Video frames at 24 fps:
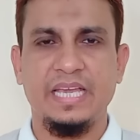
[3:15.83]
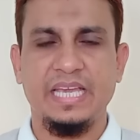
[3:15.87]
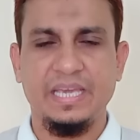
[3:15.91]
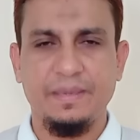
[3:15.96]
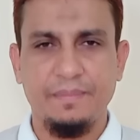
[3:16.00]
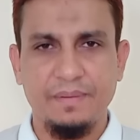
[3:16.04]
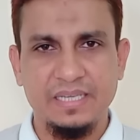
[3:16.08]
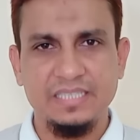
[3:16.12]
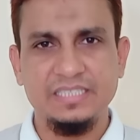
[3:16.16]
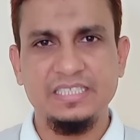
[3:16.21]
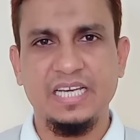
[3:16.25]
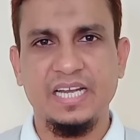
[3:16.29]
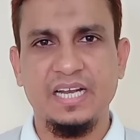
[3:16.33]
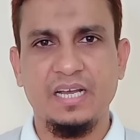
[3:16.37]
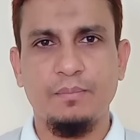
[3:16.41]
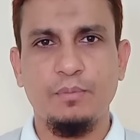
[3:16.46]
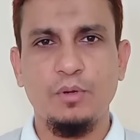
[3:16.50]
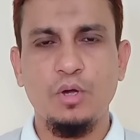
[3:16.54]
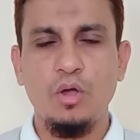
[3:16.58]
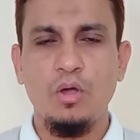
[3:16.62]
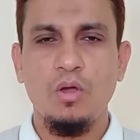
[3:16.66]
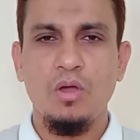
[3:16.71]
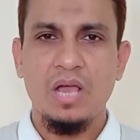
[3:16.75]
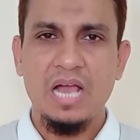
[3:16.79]
এবার
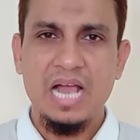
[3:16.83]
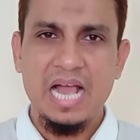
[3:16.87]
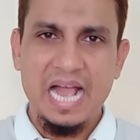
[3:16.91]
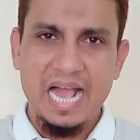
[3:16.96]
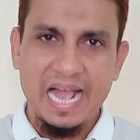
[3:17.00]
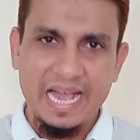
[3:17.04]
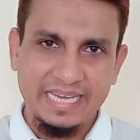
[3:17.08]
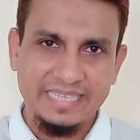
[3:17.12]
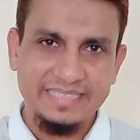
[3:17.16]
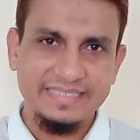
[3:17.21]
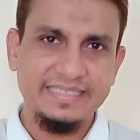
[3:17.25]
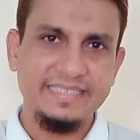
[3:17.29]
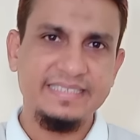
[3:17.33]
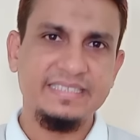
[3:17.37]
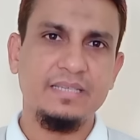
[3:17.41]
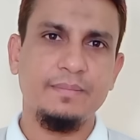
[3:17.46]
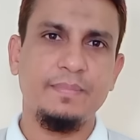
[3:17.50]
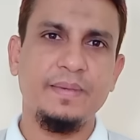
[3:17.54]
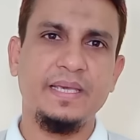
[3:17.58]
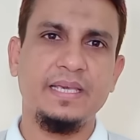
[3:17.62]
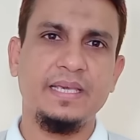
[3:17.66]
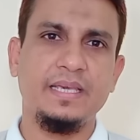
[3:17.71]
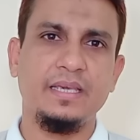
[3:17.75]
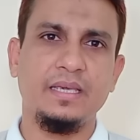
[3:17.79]
জানাবো
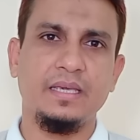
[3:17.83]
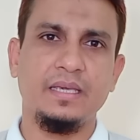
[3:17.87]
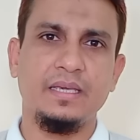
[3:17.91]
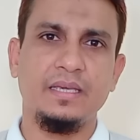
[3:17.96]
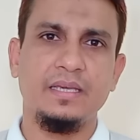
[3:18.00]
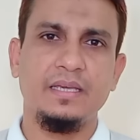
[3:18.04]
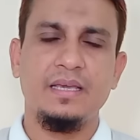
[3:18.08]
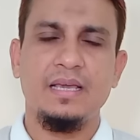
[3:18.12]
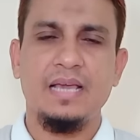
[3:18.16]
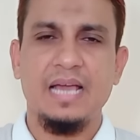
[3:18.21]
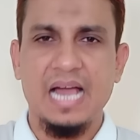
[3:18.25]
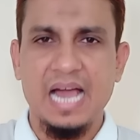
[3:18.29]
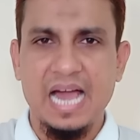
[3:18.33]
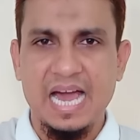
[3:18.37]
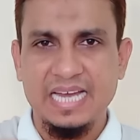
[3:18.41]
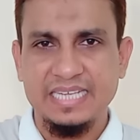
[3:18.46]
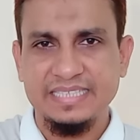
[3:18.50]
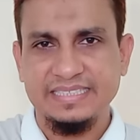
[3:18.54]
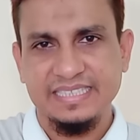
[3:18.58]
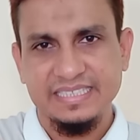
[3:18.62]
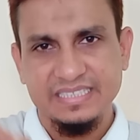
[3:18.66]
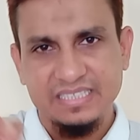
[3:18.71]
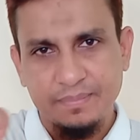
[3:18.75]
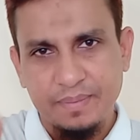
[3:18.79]
আরসিসিবি কী
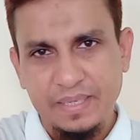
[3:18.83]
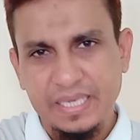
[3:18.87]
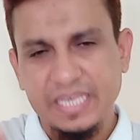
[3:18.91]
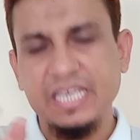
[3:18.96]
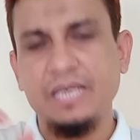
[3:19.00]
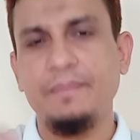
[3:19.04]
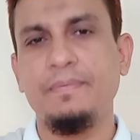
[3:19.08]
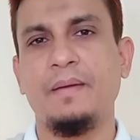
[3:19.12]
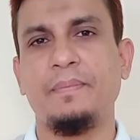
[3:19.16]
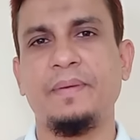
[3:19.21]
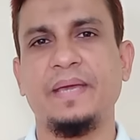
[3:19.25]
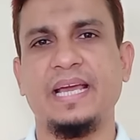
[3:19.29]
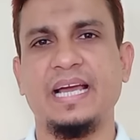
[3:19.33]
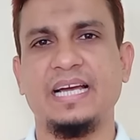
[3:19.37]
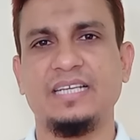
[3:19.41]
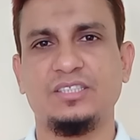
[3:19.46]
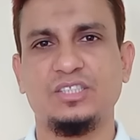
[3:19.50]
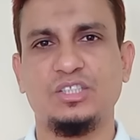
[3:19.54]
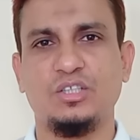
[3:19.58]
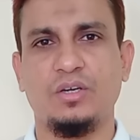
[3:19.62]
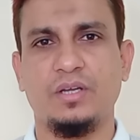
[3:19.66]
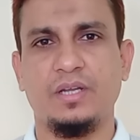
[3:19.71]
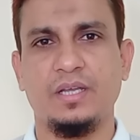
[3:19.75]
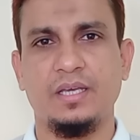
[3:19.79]
আরসিসিবি কীভাবে কাজ
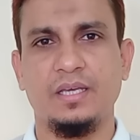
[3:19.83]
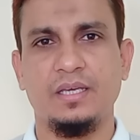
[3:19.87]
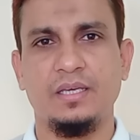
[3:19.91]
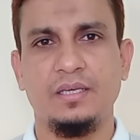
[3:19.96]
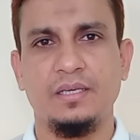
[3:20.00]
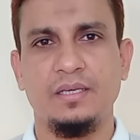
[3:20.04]
করে